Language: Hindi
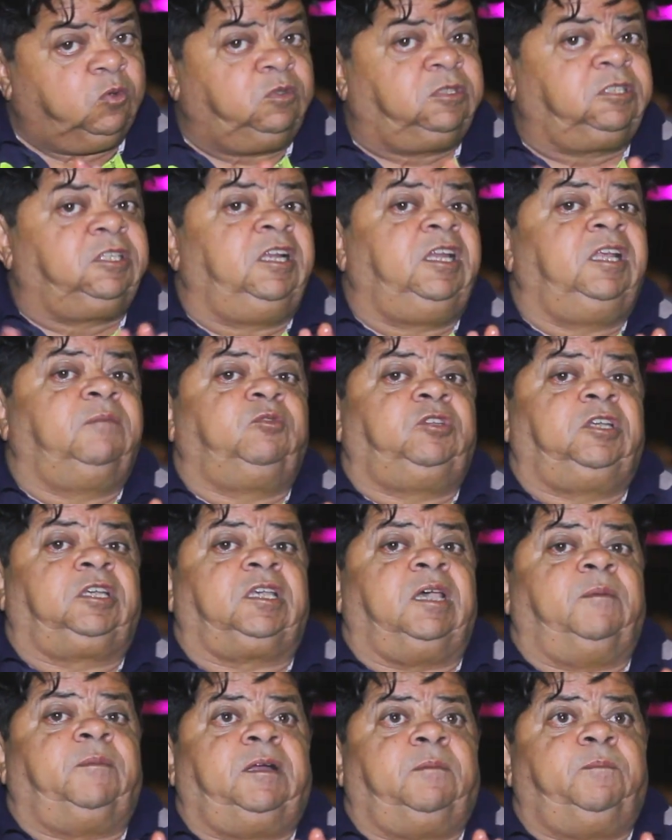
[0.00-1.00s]
उसके लिए मुझे
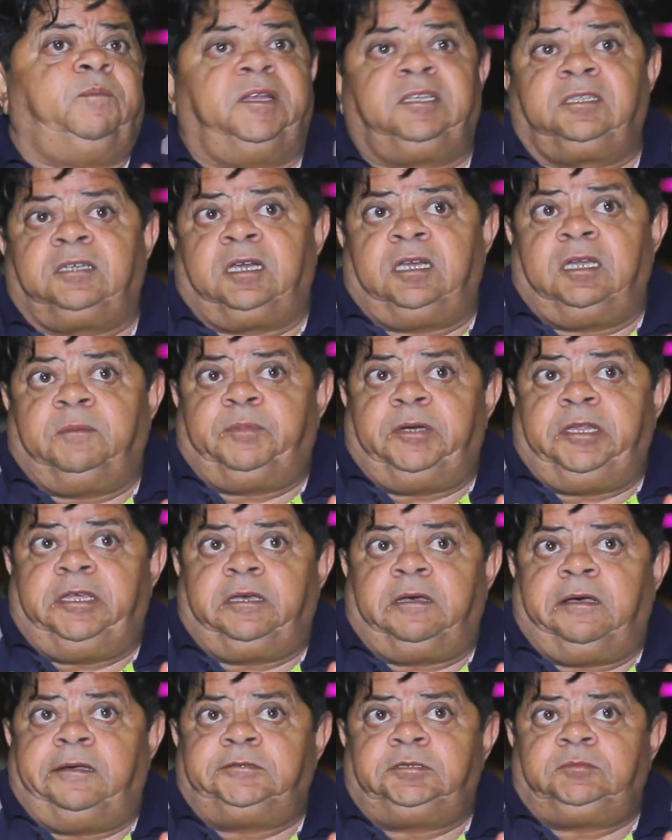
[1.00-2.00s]
कैमरा बंद करना
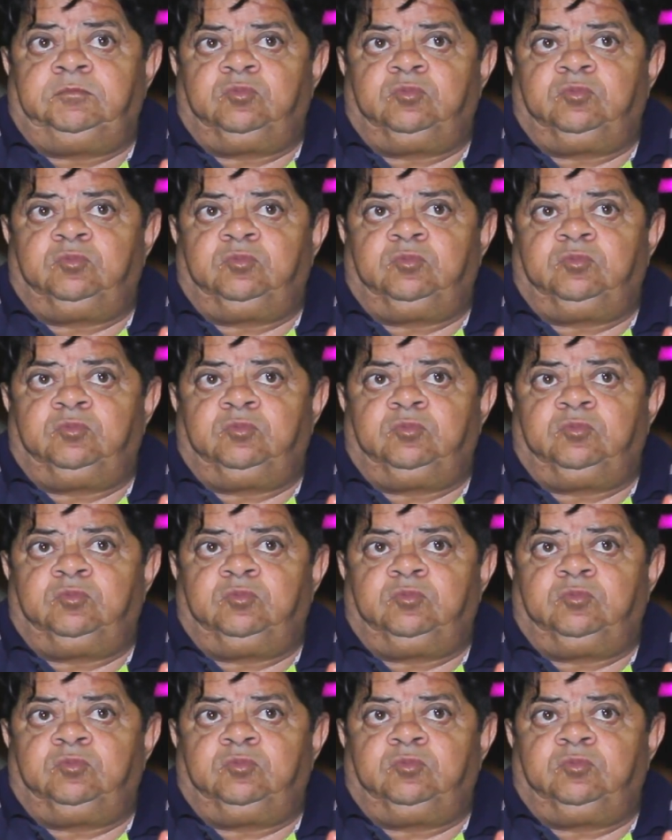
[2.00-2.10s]
पड़ेगा